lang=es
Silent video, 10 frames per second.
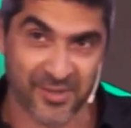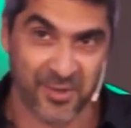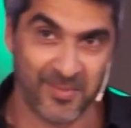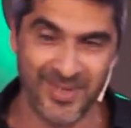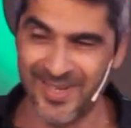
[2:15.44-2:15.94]

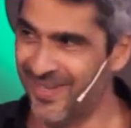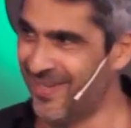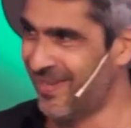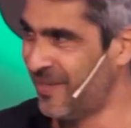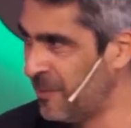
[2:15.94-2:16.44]
creación.
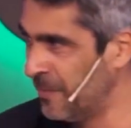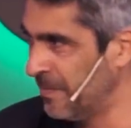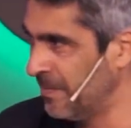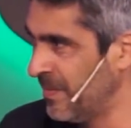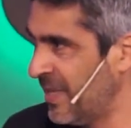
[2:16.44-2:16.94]

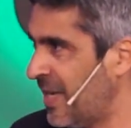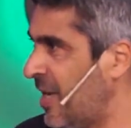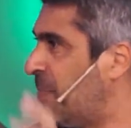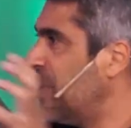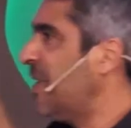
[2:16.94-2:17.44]

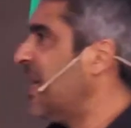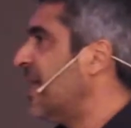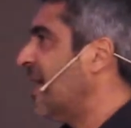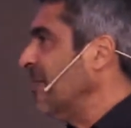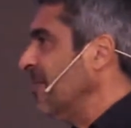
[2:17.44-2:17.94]
El primer
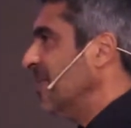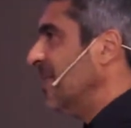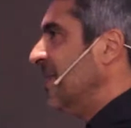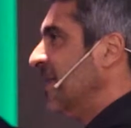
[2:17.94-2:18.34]
Adán